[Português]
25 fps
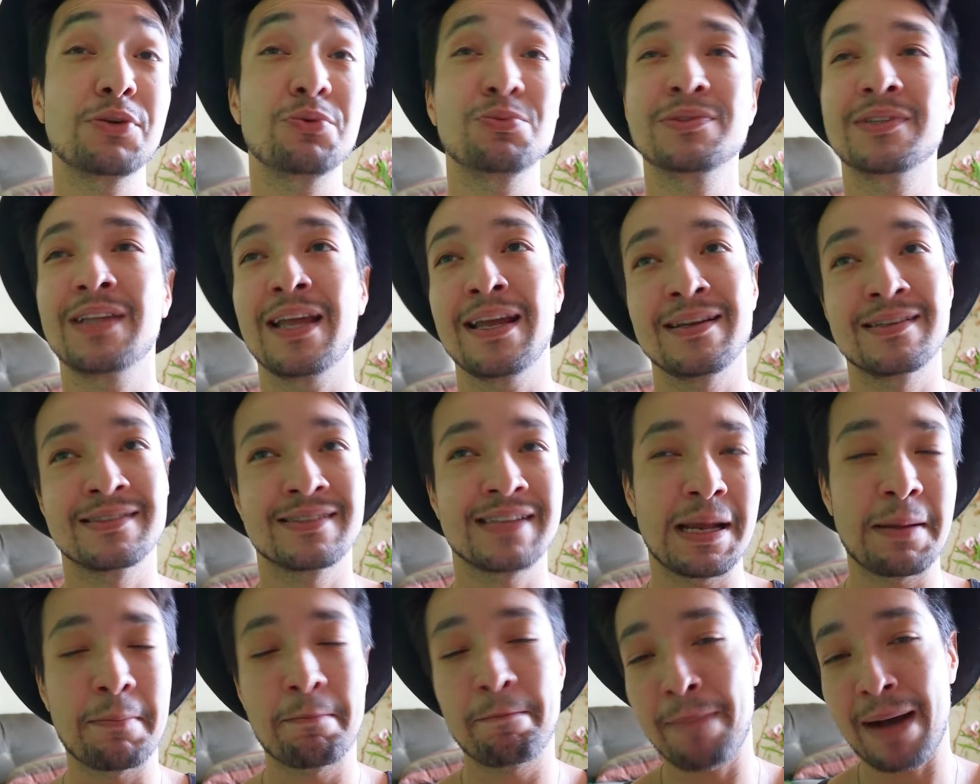não tem que
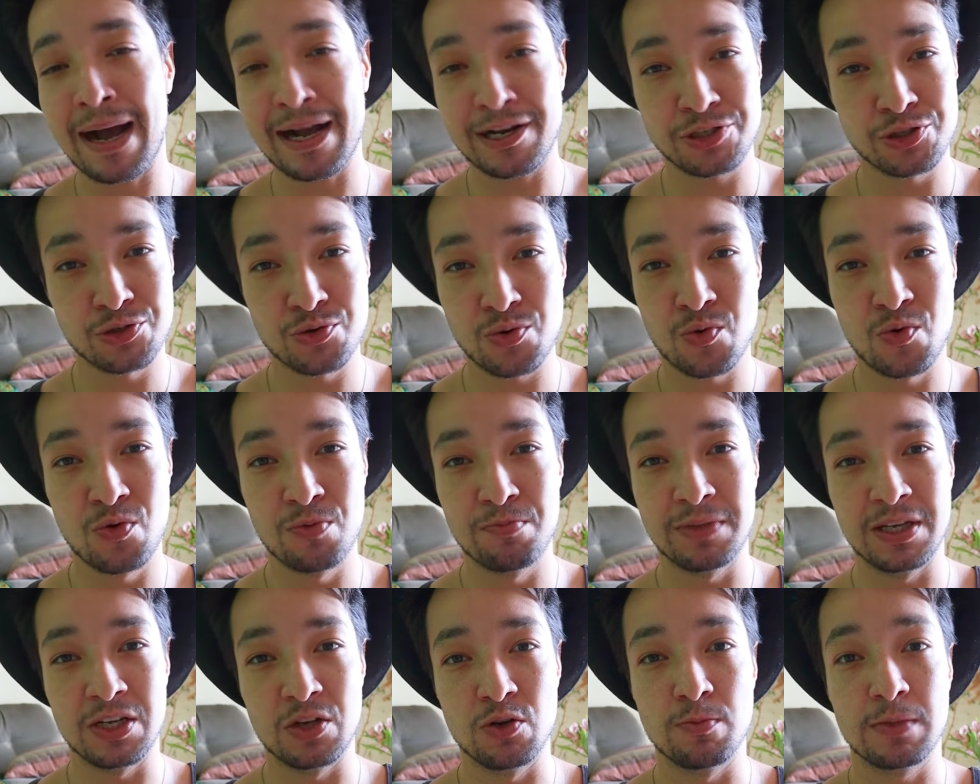ser empático
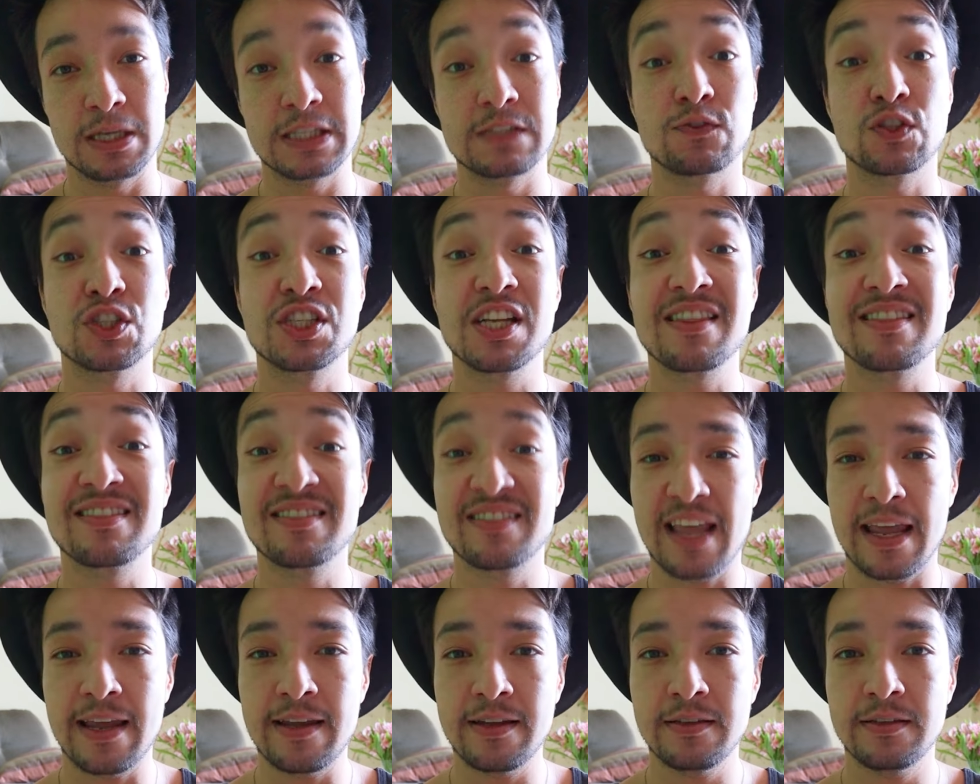comigo, mas você
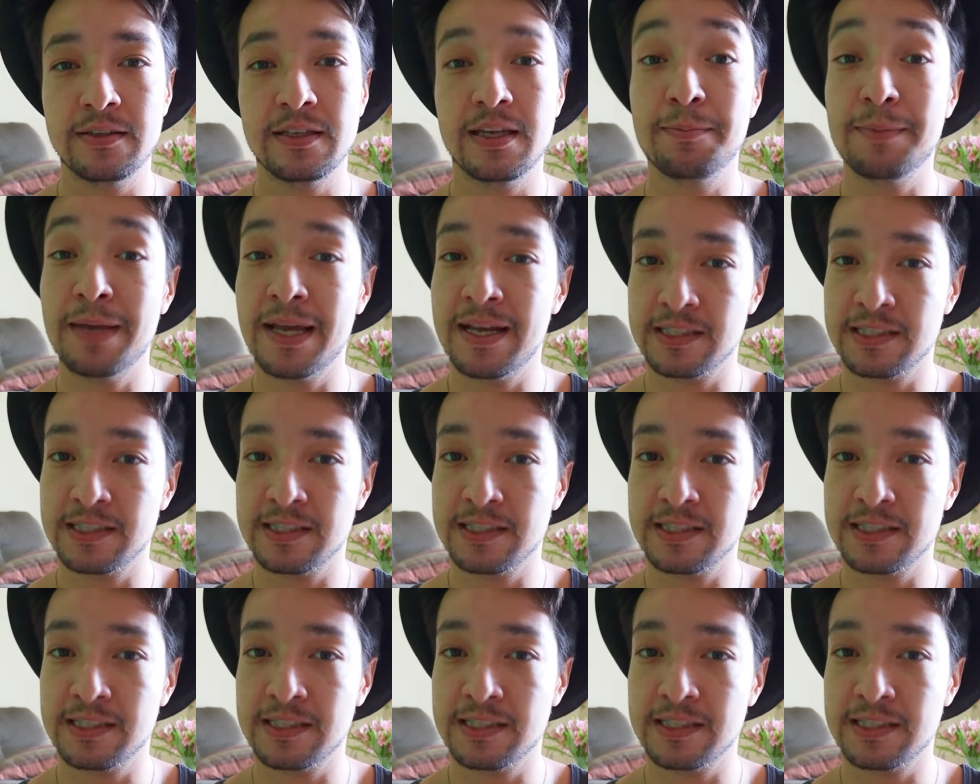tem que me